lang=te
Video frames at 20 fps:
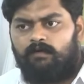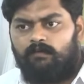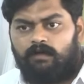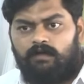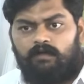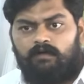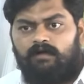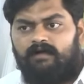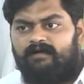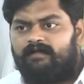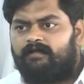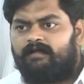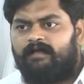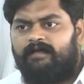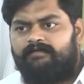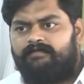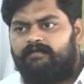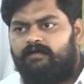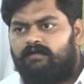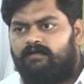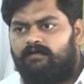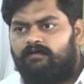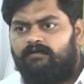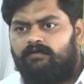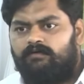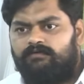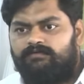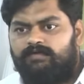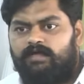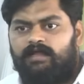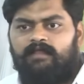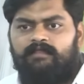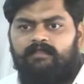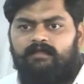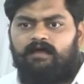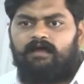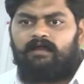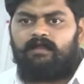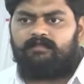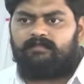వాళ్ళు ఒక లెటర్ రాయించినారు ఎవరు జైలు
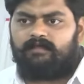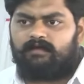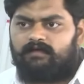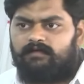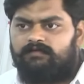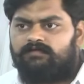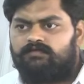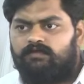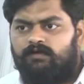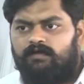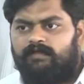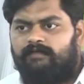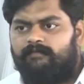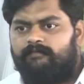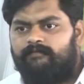అధికారులందరూ కలుసుకొని